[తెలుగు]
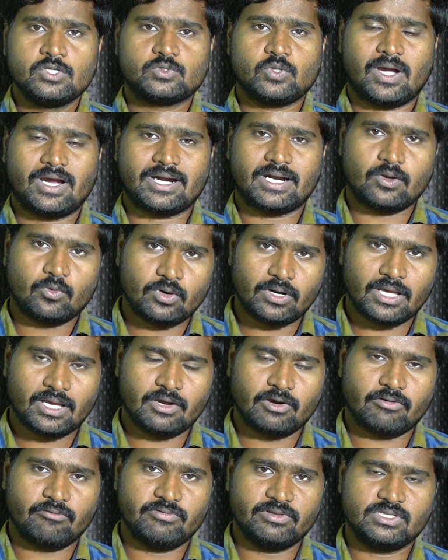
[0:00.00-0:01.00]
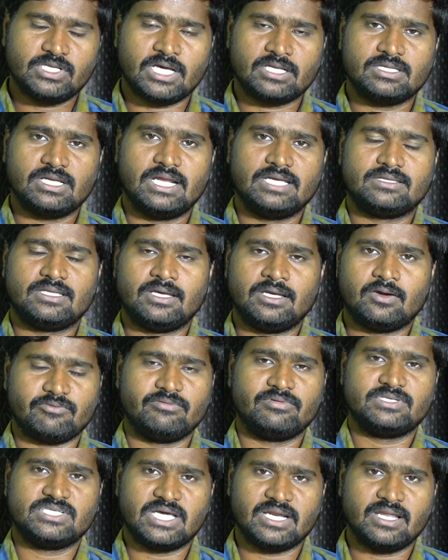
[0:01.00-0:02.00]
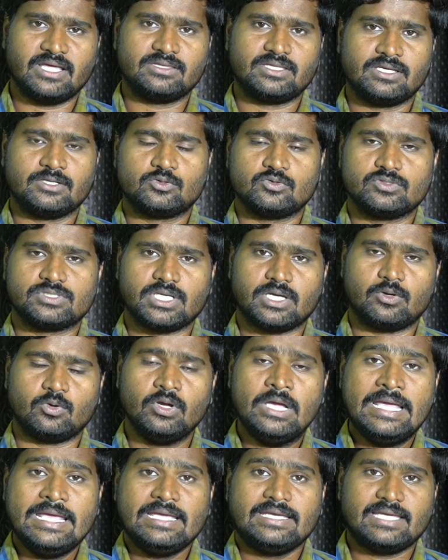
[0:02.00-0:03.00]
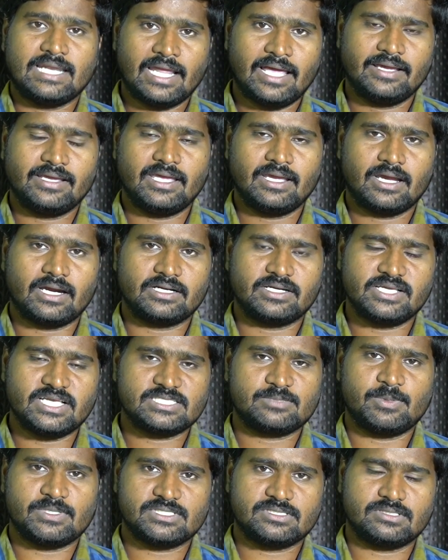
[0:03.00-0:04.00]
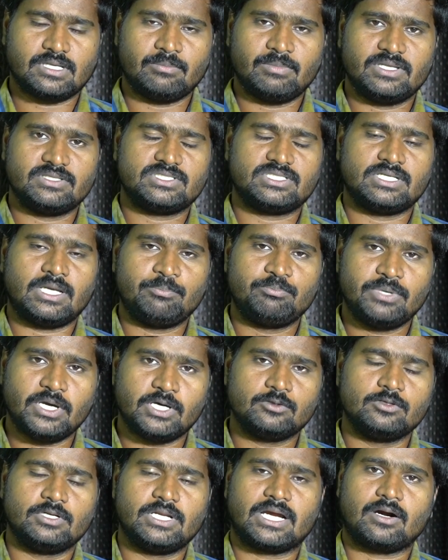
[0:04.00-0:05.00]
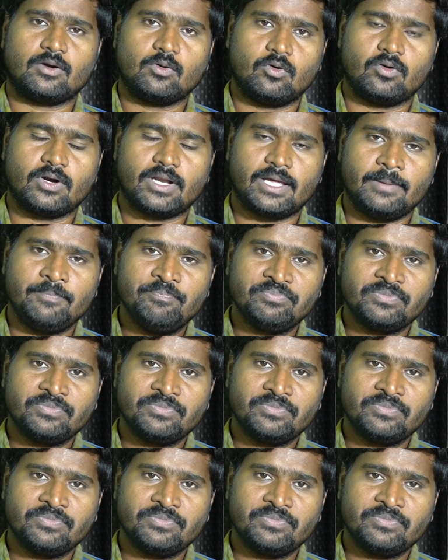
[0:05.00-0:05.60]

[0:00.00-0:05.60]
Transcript: సో అక్కడ కూడా విద్యార్థులు అయితే విజయాన్ని అయితే చూశారు ఇలాగే ఇక టీఎస్పీసీ సంబంధించి అభ్యర్థులు ఎక్కడ కూడా